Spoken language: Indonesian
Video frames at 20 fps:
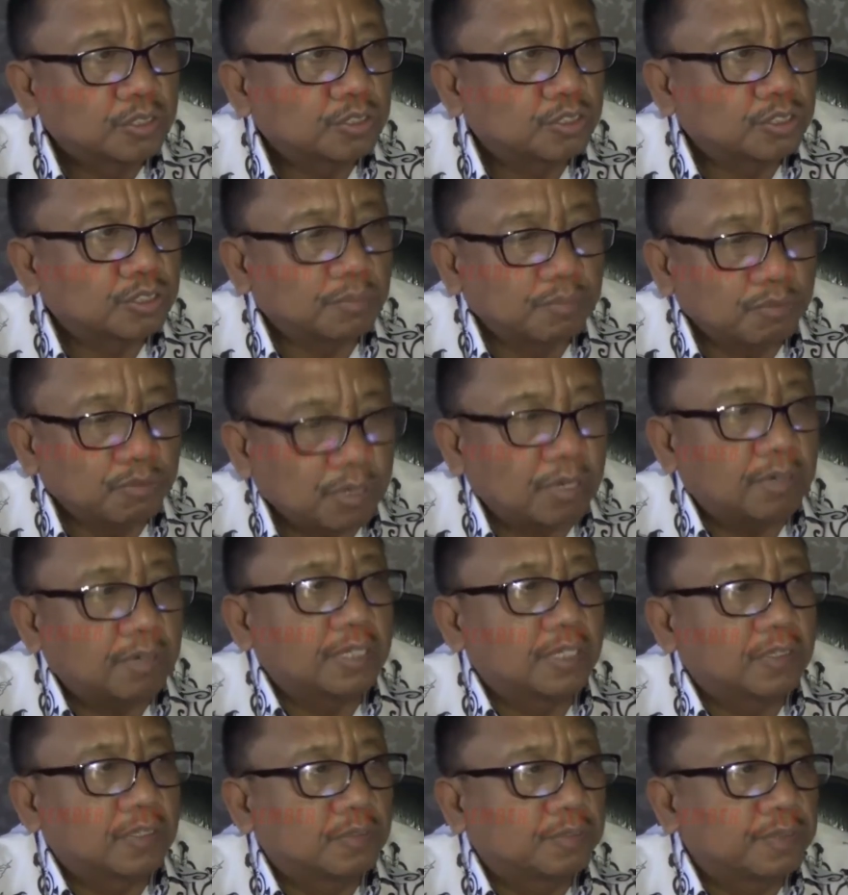semua
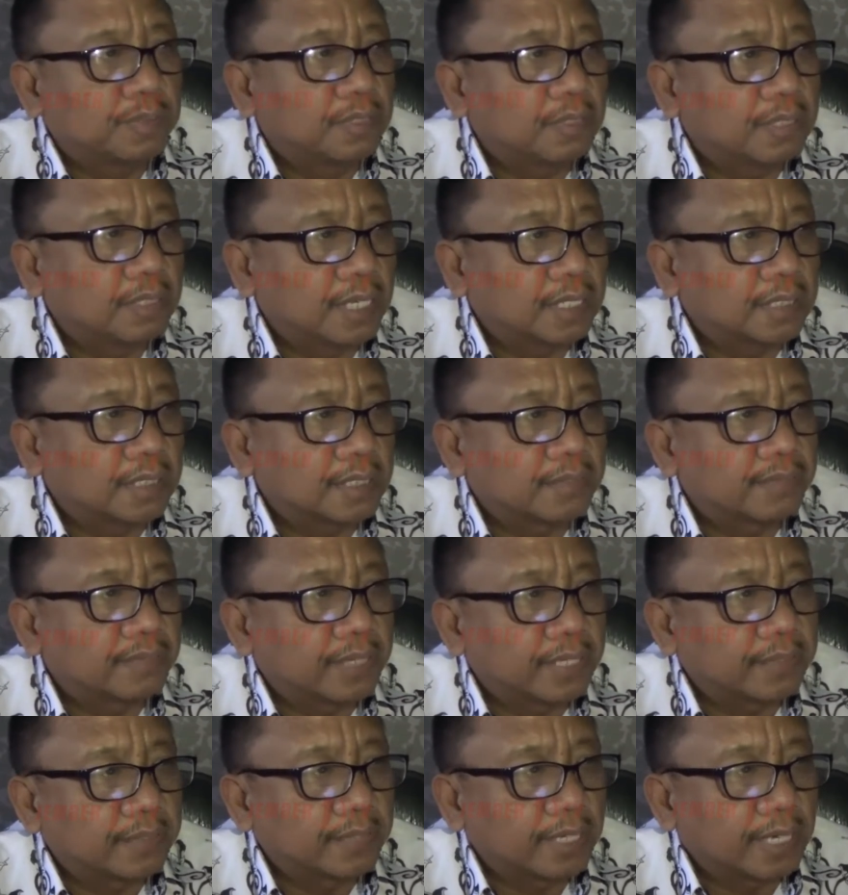oleh gubernur yang
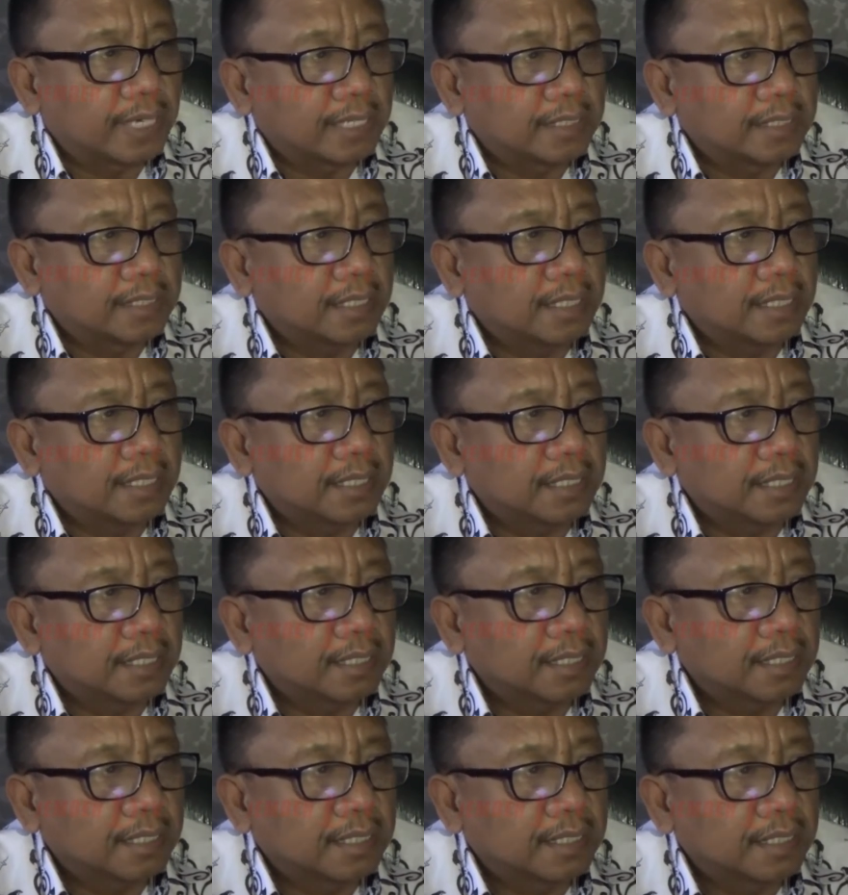terverifikasi
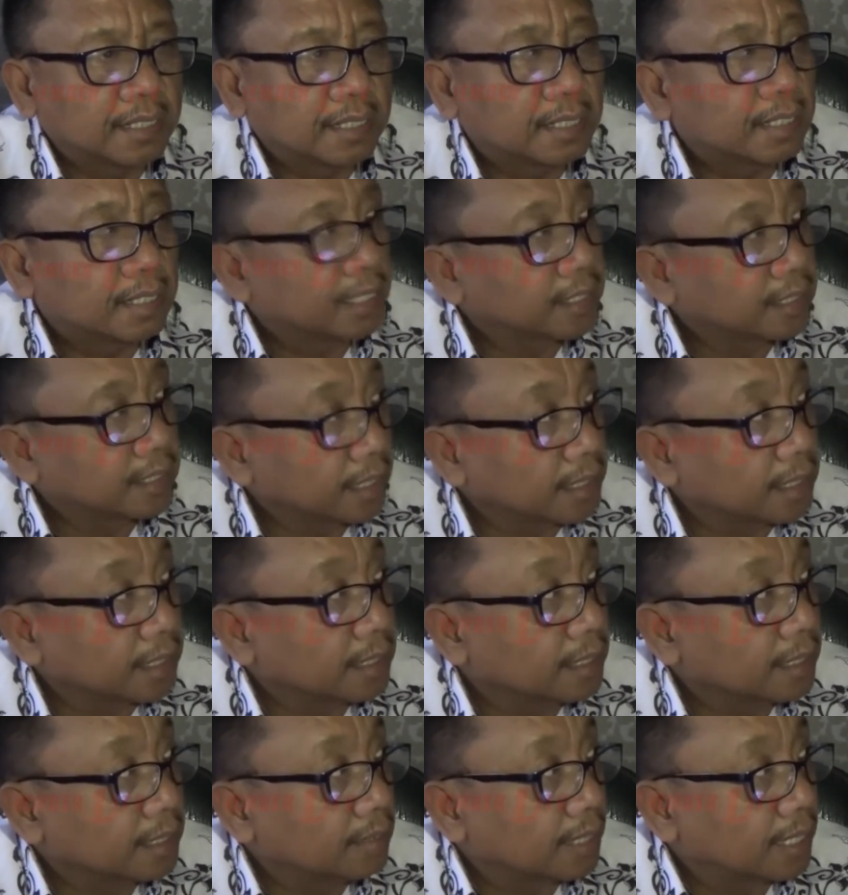eh,
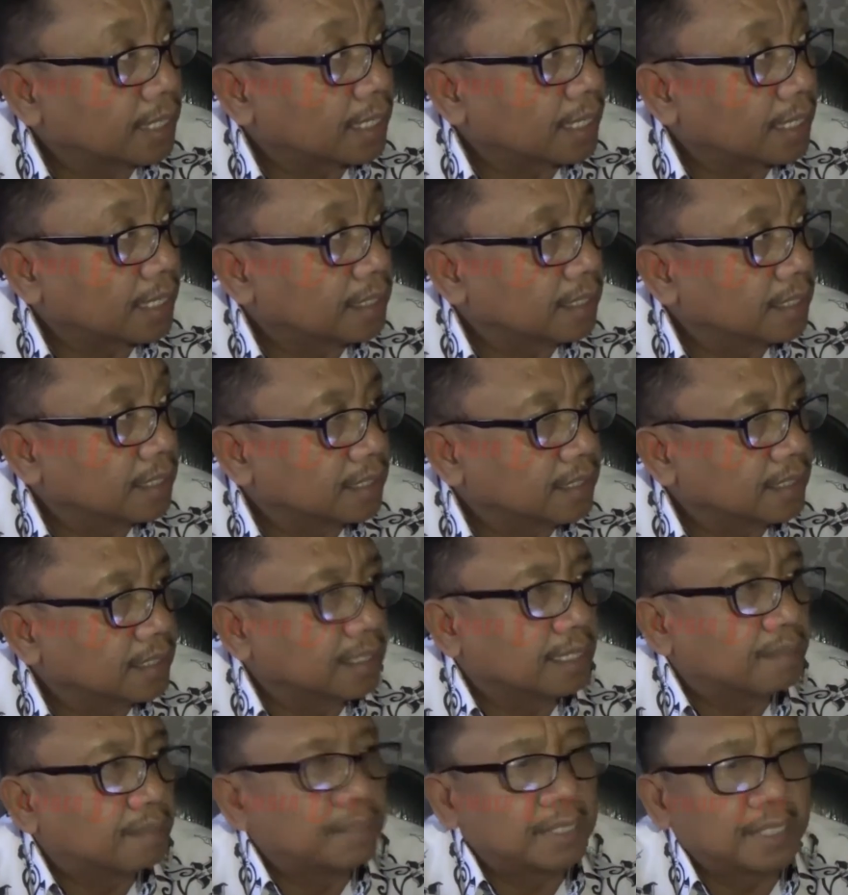SK-nya dikeluarkannya, ya.
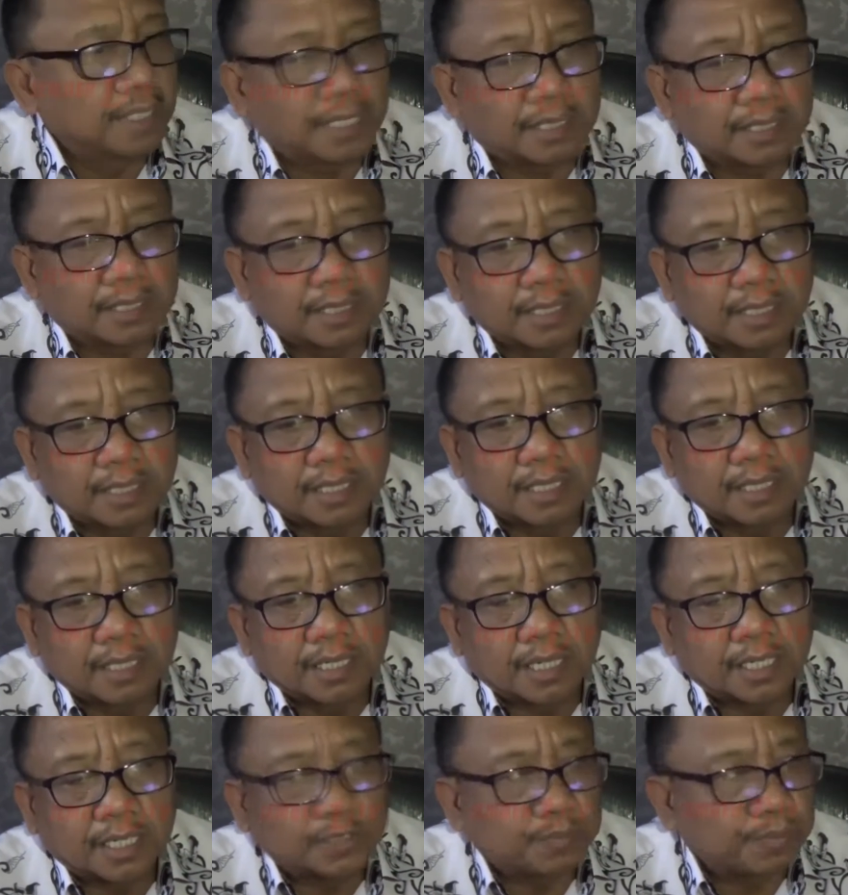tidak melihat
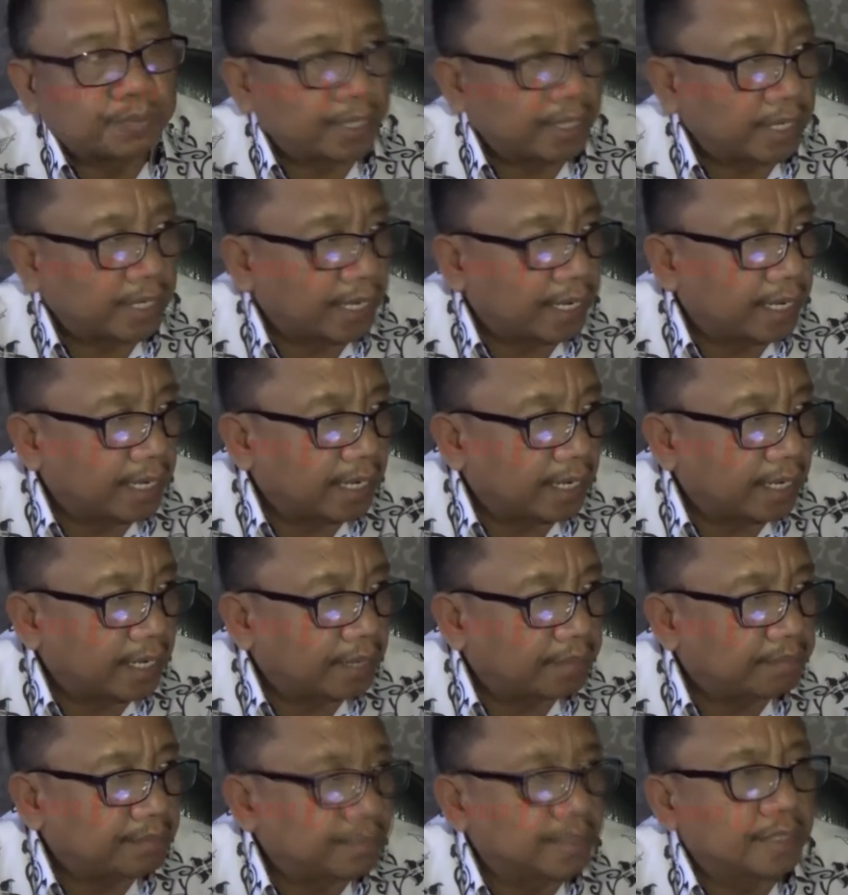
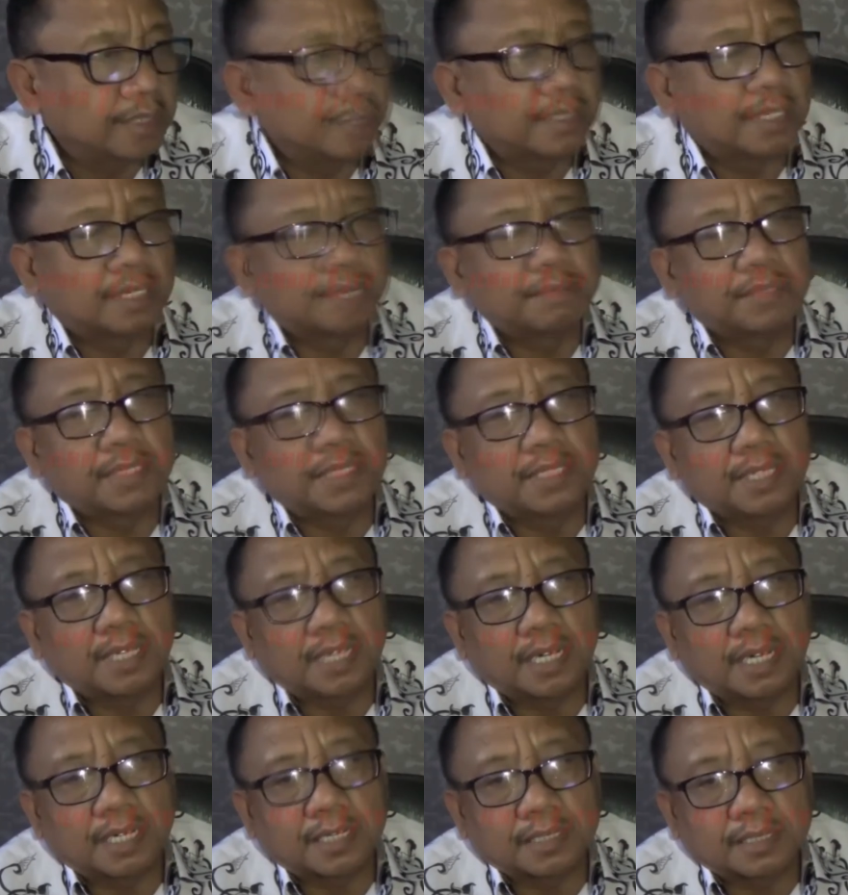SPM, tidak
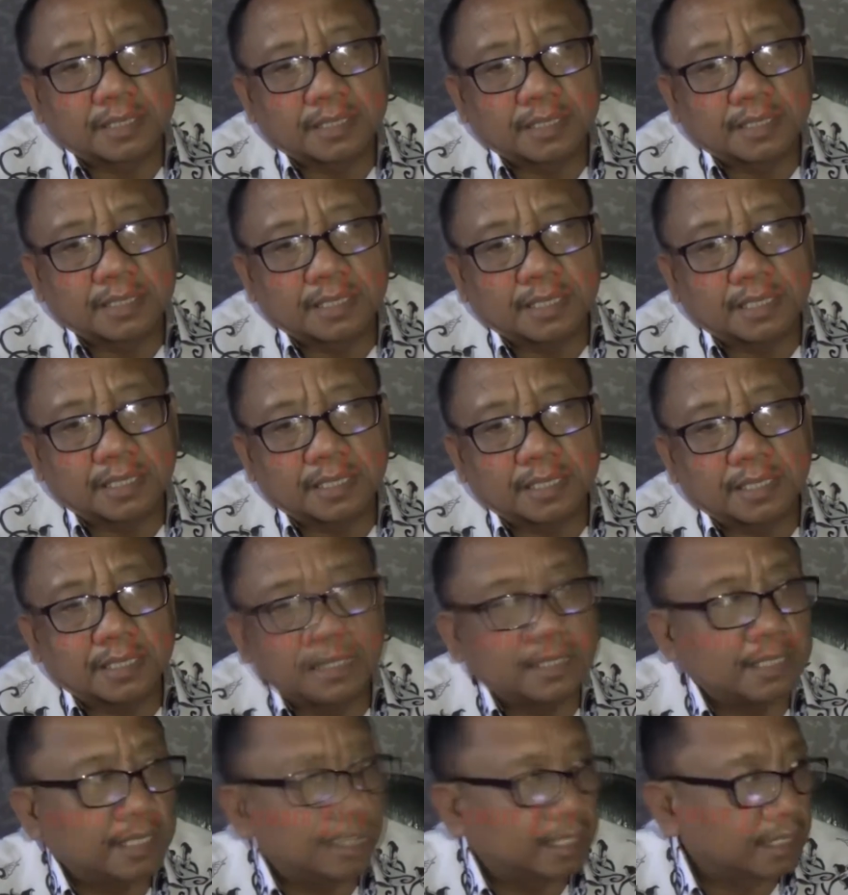melihat eh,
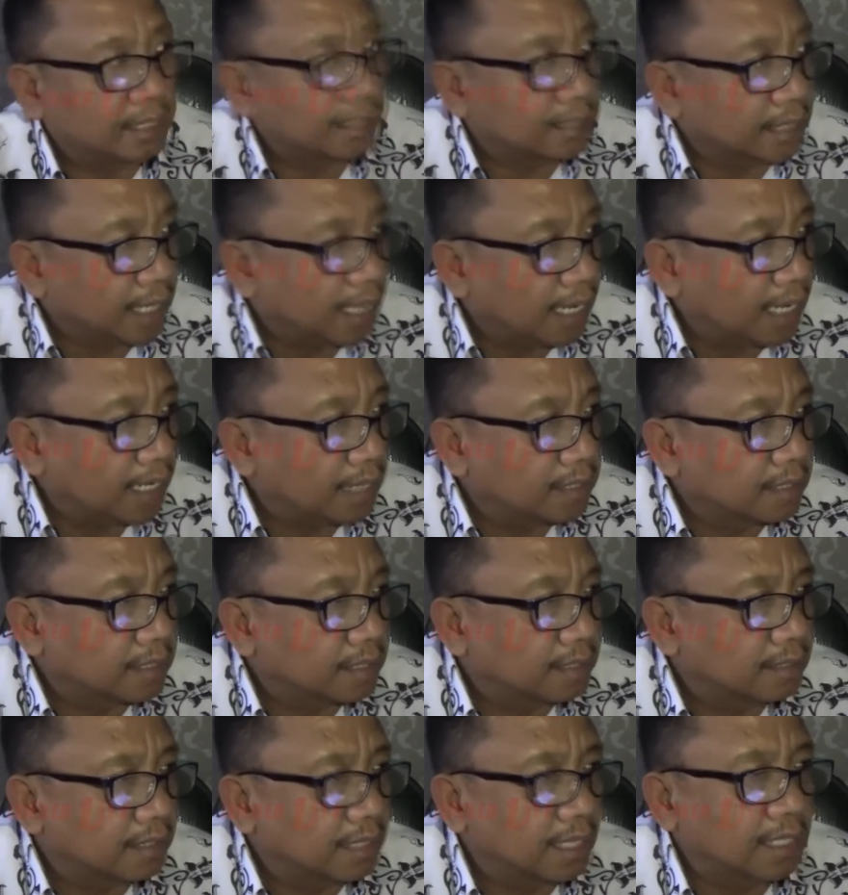
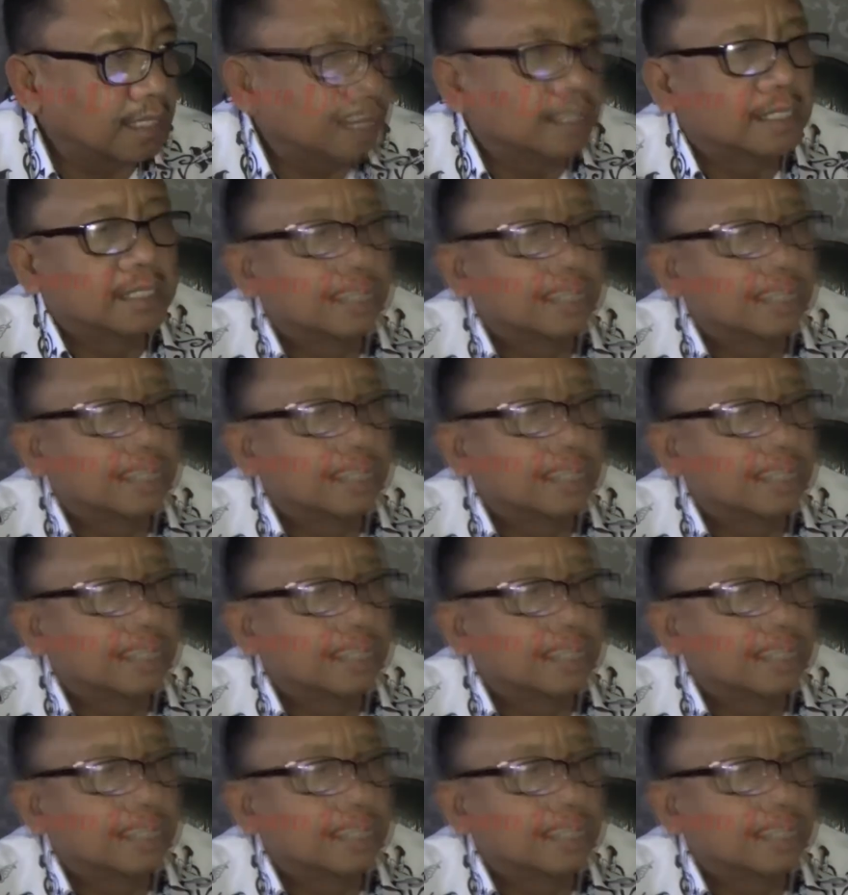linearitas iya. gitu ya.